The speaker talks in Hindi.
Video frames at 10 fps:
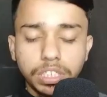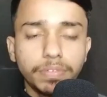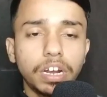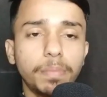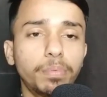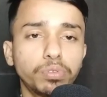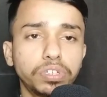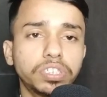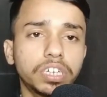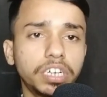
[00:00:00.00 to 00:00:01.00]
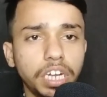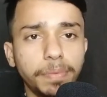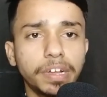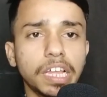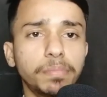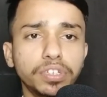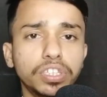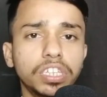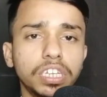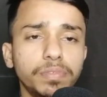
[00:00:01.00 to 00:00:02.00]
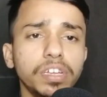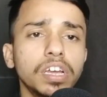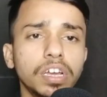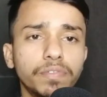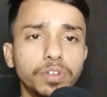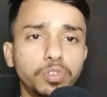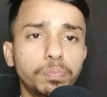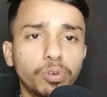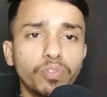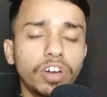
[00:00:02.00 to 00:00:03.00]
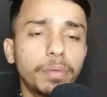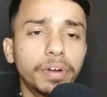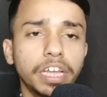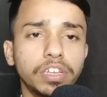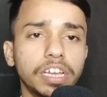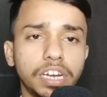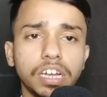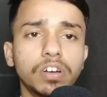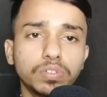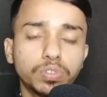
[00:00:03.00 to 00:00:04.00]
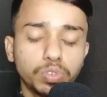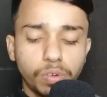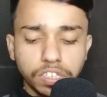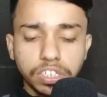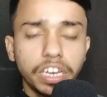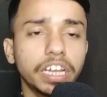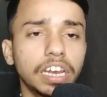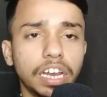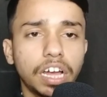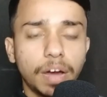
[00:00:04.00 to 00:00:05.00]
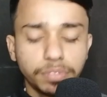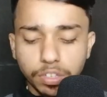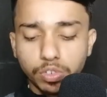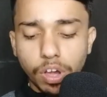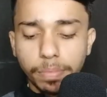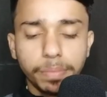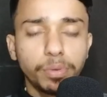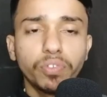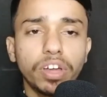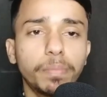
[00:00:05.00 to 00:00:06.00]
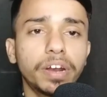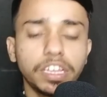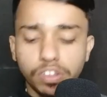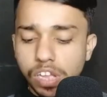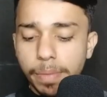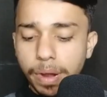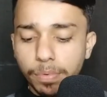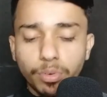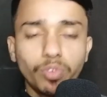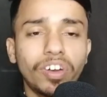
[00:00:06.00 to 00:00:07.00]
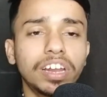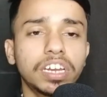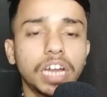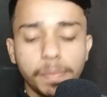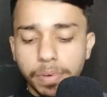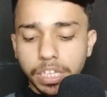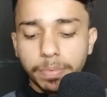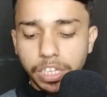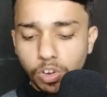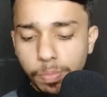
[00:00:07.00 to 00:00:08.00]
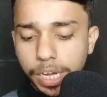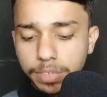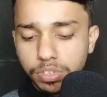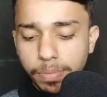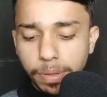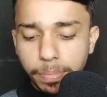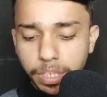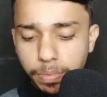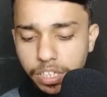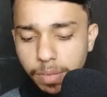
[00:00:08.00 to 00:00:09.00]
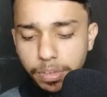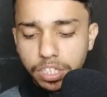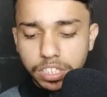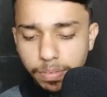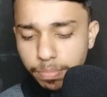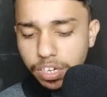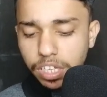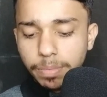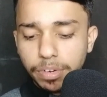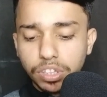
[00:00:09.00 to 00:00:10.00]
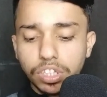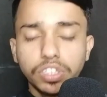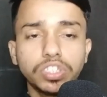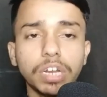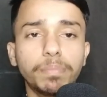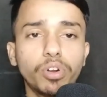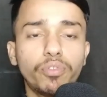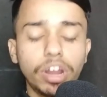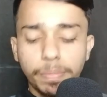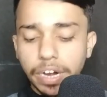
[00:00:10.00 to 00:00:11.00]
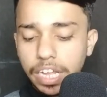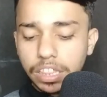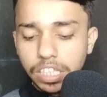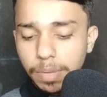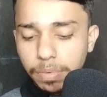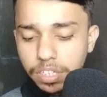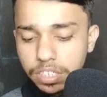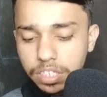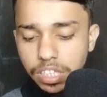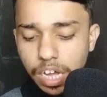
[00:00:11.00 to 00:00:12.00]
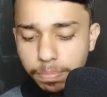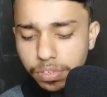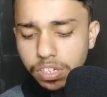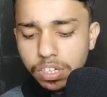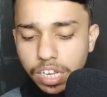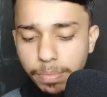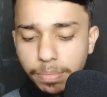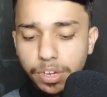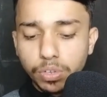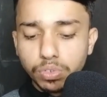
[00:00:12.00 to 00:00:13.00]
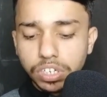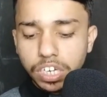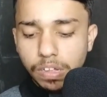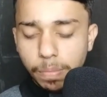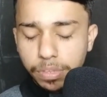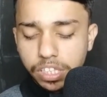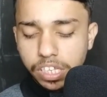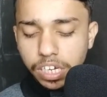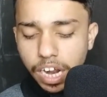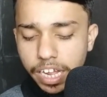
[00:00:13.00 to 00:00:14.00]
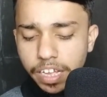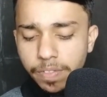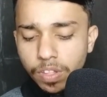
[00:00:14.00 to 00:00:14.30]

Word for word: ये वाला प्रोसेस करने के बाद आपने जितनी भी फेसबुक प्रोफाइल बनाई है ना शुरुआत से लेकर अब तक जो आपने प्रोफाइल बनाई है यहाँ पर प्रोफाइल के नाम पता पड़ेगा और पासवर्ड यहाँ पे पता पड़ेगा यहाँ पे देते हैं यहाँ पे तीन चार प्रोफाइल बनाए थी यहाँ पे देख सकते हैं आप यहाँ पे मेरा यूजर नहीं यहाँ पे दिख रहा है